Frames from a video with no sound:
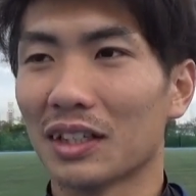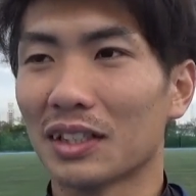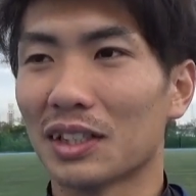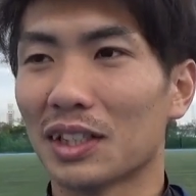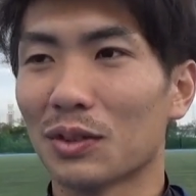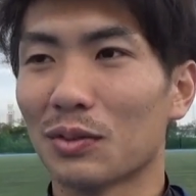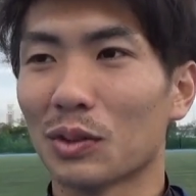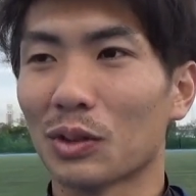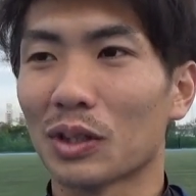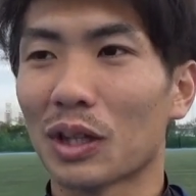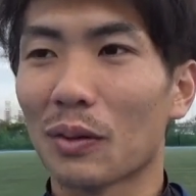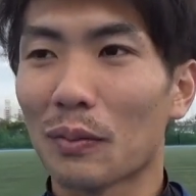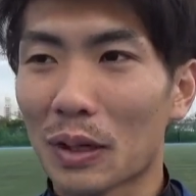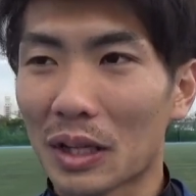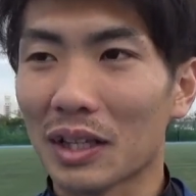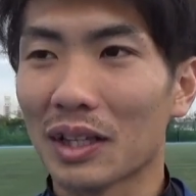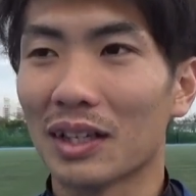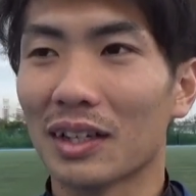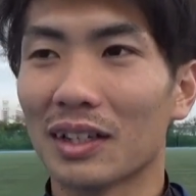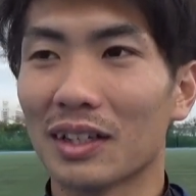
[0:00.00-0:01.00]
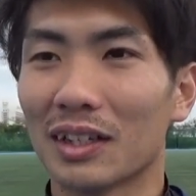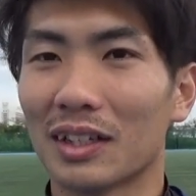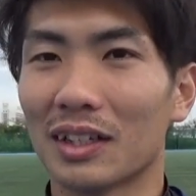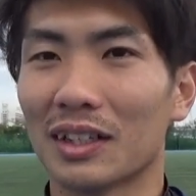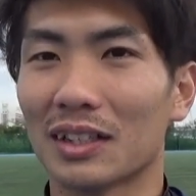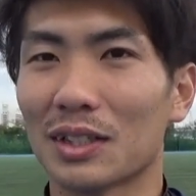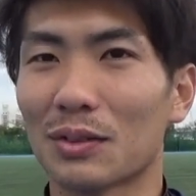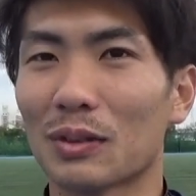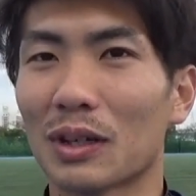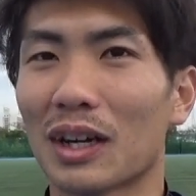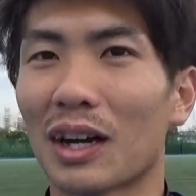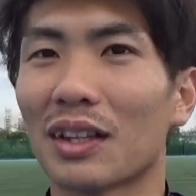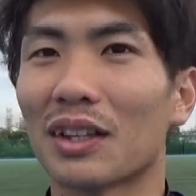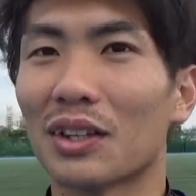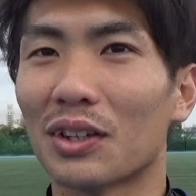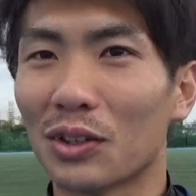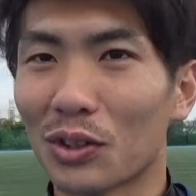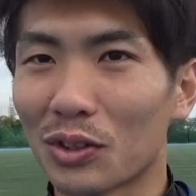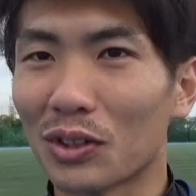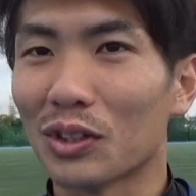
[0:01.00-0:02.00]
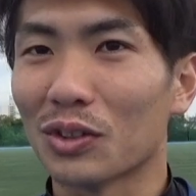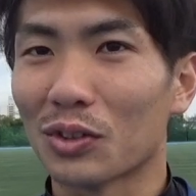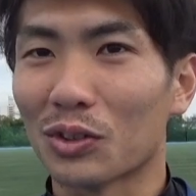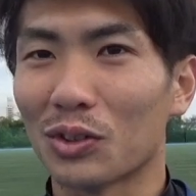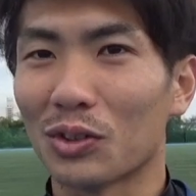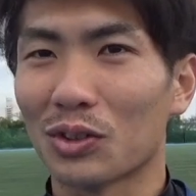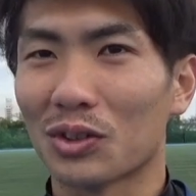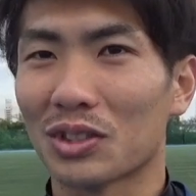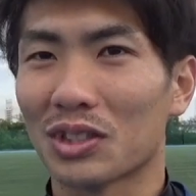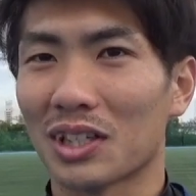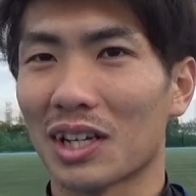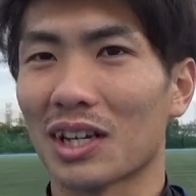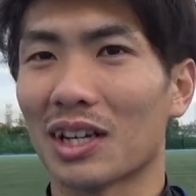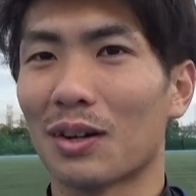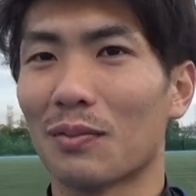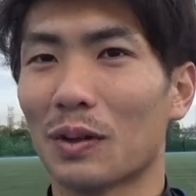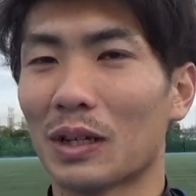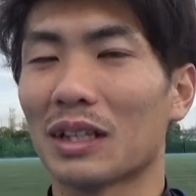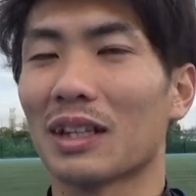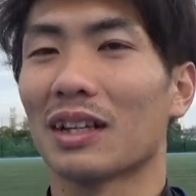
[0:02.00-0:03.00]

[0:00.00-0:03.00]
チームのためにチームが勝てるように残り6試合頑張り